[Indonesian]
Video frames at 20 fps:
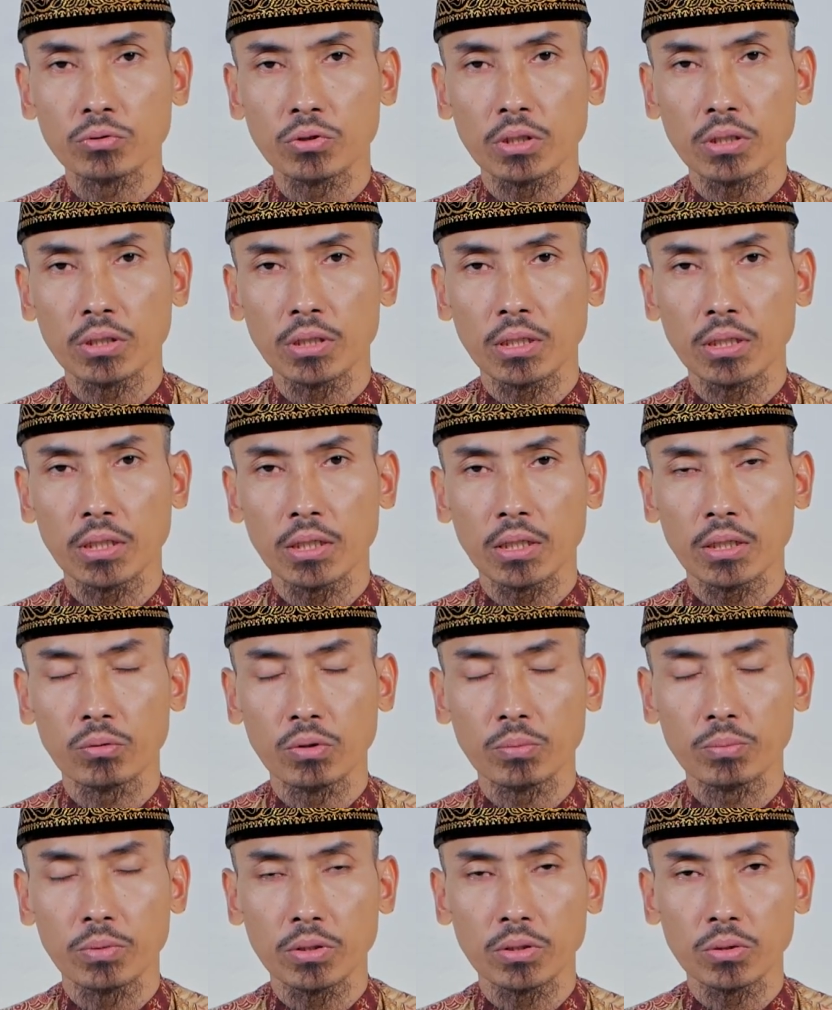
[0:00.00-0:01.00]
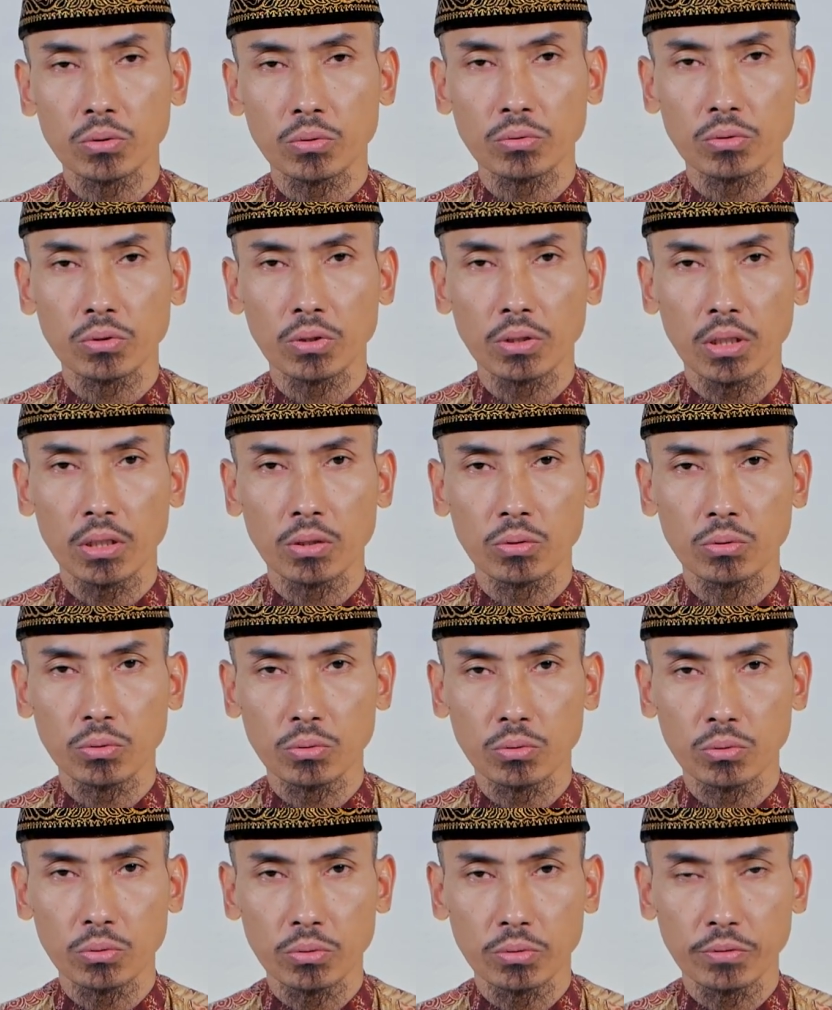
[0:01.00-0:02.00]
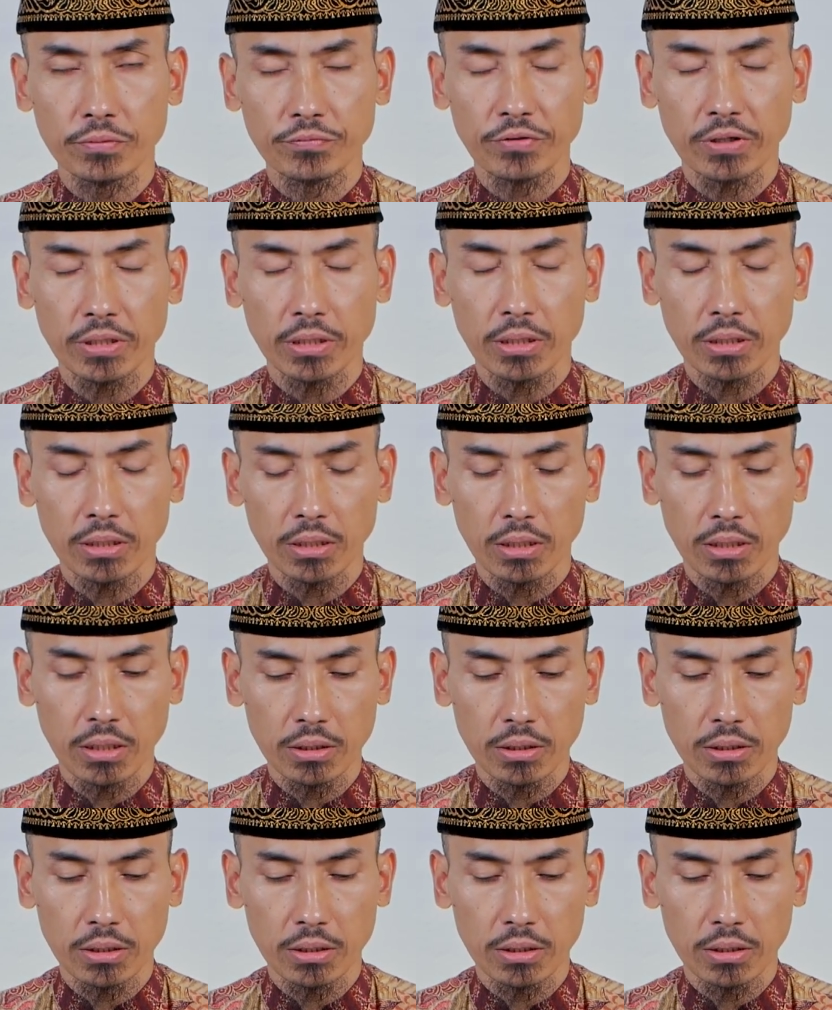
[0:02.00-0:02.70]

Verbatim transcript: man yudrilhu fala